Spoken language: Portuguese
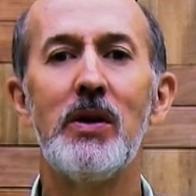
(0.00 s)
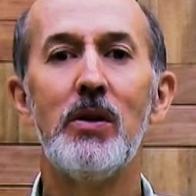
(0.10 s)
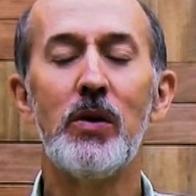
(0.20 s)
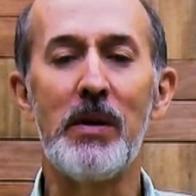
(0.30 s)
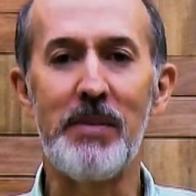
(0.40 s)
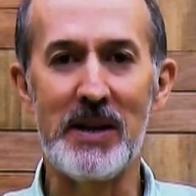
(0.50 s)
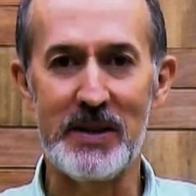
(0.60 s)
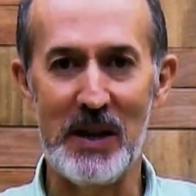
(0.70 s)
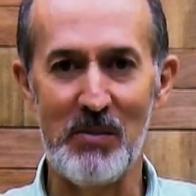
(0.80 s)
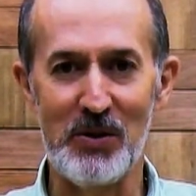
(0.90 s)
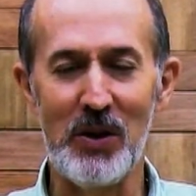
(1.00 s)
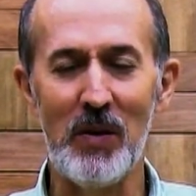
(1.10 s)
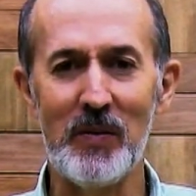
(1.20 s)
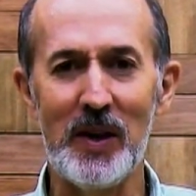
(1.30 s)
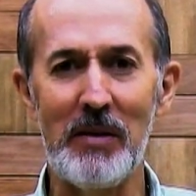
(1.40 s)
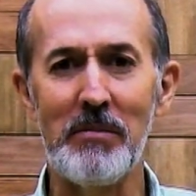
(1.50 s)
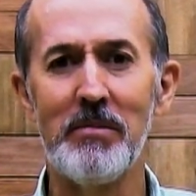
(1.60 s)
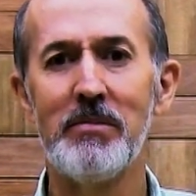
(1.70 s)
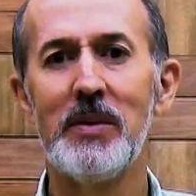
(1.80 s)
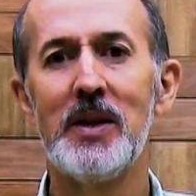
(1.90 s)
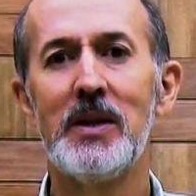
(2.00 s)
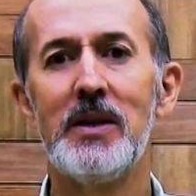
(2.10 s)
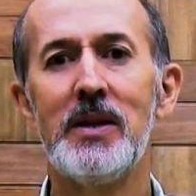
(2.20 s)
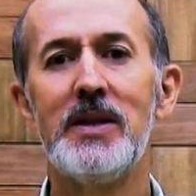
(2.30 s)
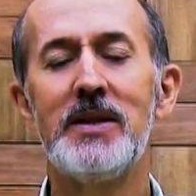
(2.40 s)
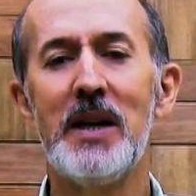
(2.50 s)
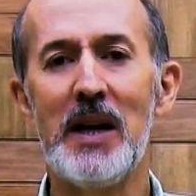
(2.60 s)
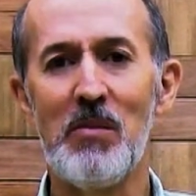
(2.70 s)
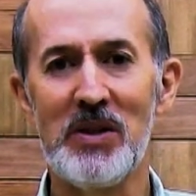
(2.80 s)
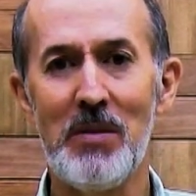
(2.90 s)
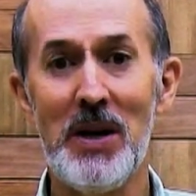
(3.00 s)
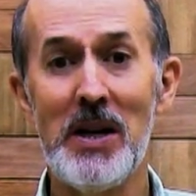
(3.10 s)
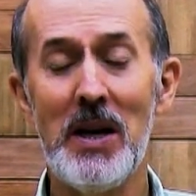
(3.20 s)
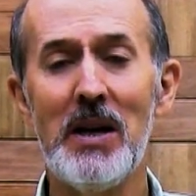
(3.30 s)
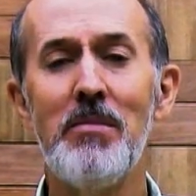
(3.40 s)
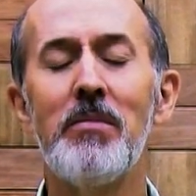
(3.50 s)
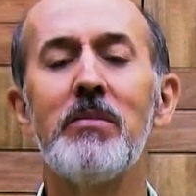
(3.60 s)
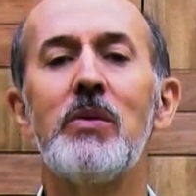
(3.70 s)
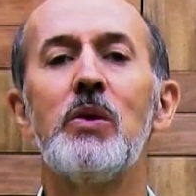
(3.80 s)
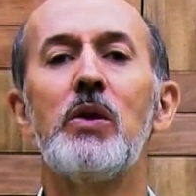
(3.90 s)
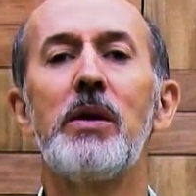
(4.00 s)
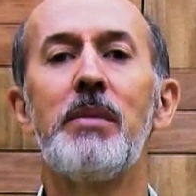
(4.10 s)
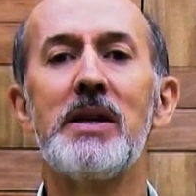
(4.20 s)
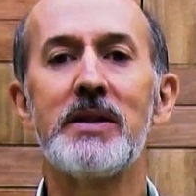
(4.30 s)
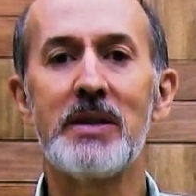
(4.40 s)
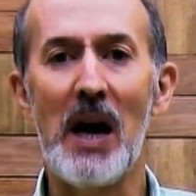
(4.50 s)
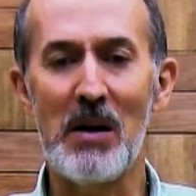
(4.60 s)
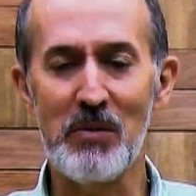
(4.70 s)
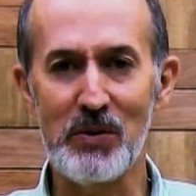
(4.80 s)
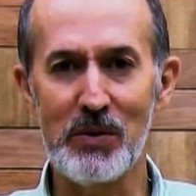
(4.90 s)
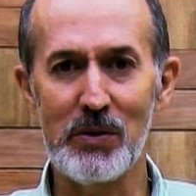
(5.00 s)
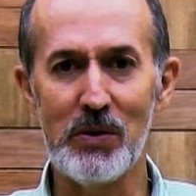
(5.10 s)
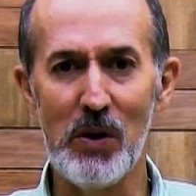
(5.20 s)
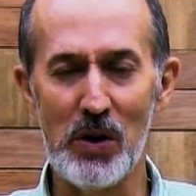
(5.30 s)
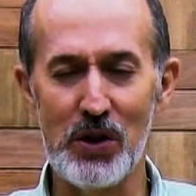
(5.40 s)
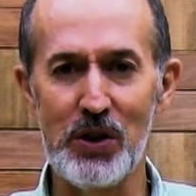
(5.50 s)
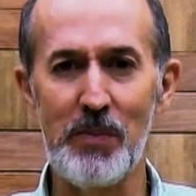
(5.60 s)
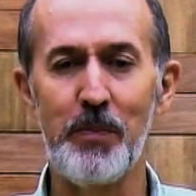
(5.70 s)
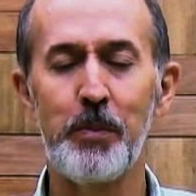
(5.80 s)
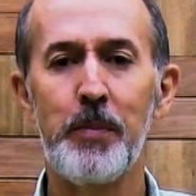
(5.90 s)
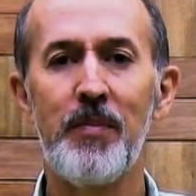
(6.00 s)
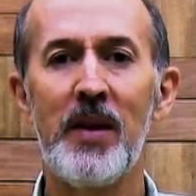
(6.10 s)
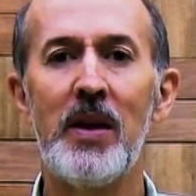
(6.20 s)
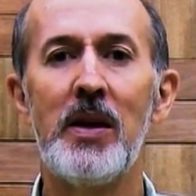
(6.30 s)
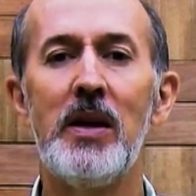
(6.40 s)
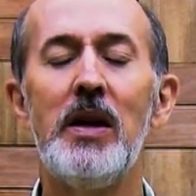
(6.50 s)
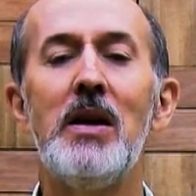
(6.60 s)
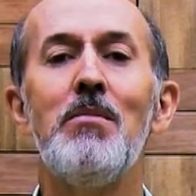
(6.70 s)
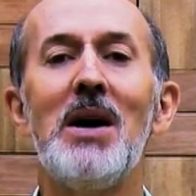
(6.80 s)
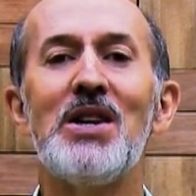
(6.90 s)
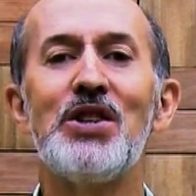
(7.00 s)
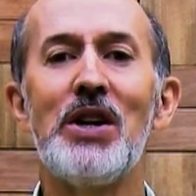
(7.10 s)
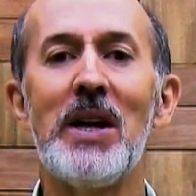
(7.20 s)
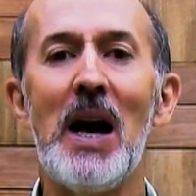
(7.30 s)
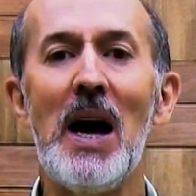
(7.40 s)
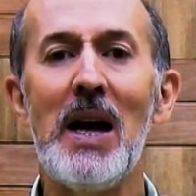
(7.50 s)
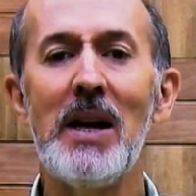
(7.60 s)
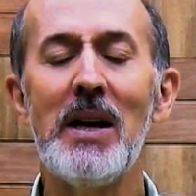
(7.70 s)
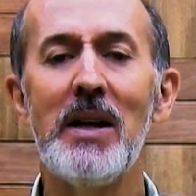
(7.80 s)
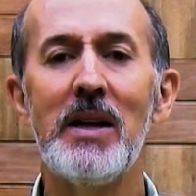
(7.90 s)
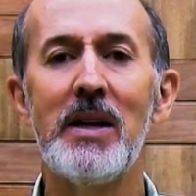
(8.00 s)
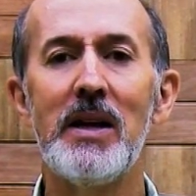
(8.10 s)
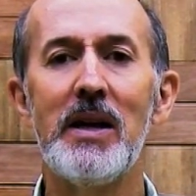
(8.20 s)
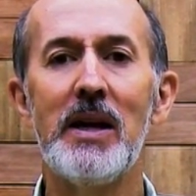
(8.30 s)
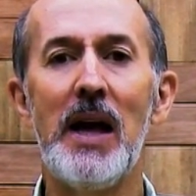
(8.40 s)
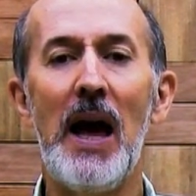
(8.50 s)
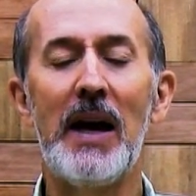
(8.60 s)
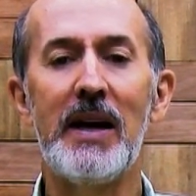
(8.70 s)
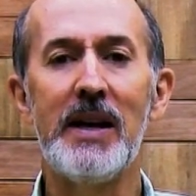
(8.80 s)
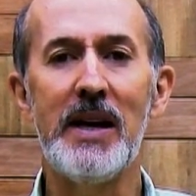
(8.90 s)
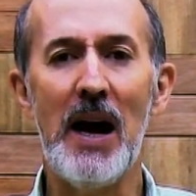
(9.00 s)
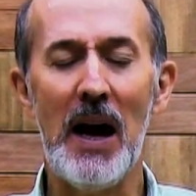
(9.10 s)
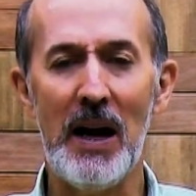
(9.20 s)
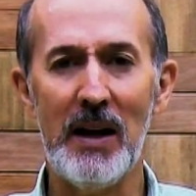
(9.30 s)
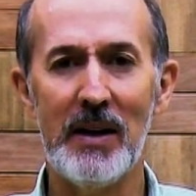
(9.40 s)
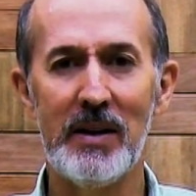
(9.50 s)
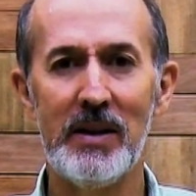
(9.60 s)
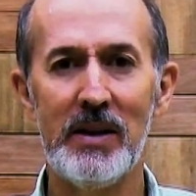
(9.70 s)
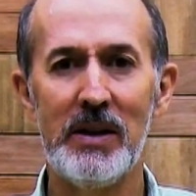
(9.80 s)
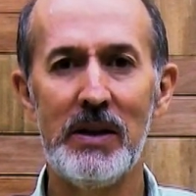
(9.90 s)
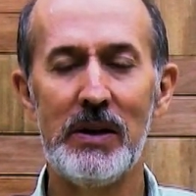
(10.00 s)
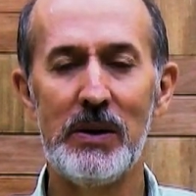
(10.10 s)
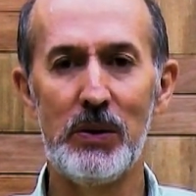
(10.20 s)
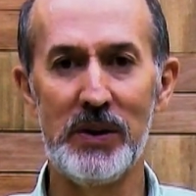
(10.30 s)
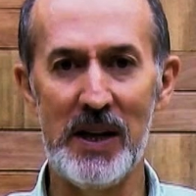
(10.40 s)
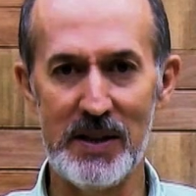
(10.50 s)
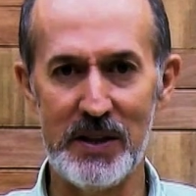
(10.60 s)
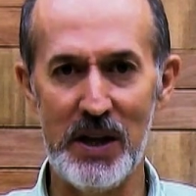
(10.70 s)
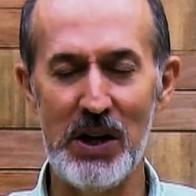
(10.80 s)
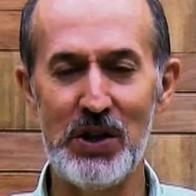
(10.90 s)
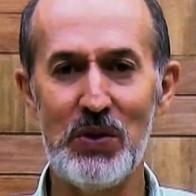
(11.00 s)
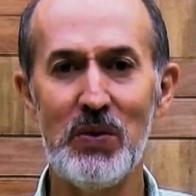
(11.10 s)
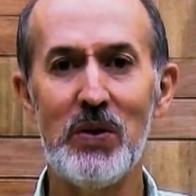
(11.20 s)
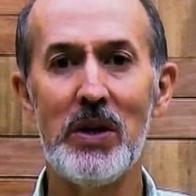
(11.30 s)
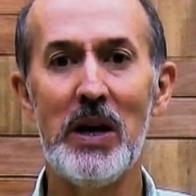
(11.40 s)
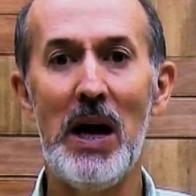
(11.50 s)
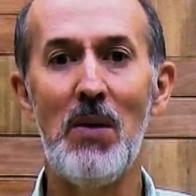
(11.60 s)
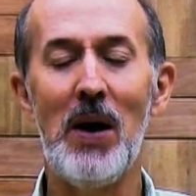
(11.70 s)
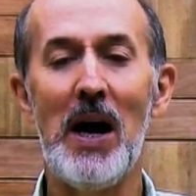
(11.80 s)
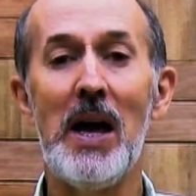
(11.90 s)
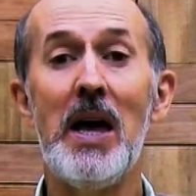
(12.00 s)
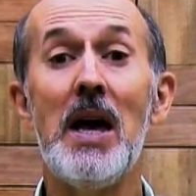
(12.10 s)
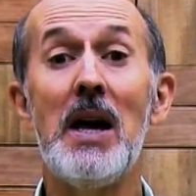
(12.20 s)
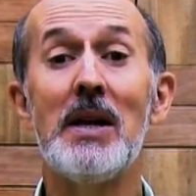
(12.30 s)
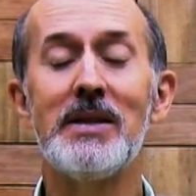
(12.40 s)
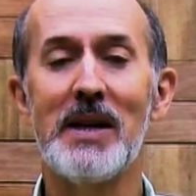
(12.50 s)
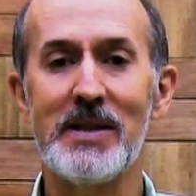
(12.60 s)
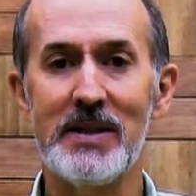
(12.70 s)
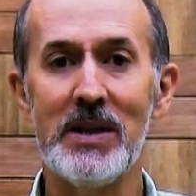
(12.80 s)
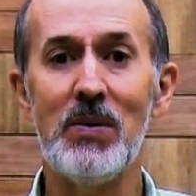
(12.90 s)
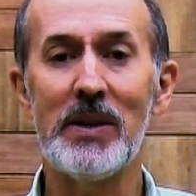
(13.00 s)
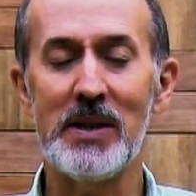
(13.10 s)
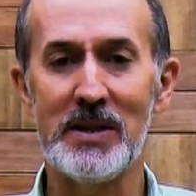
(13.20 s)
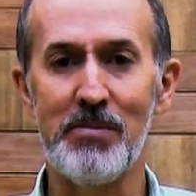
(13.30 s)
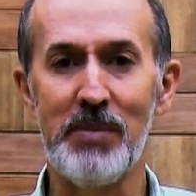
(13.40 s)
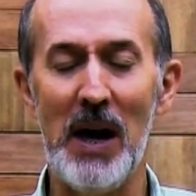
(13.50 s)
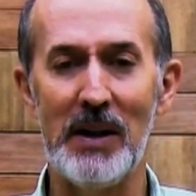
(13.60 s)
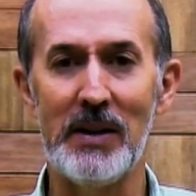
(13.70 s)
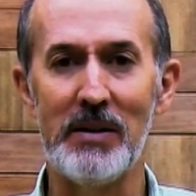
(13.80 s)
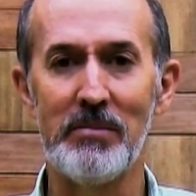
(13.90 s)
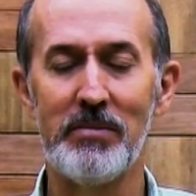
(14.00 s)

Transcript: o que pensamos ontem e seremos amanhã o que pensarmos hoje. Imaginar é criar. O desejo é uma realização antecipada.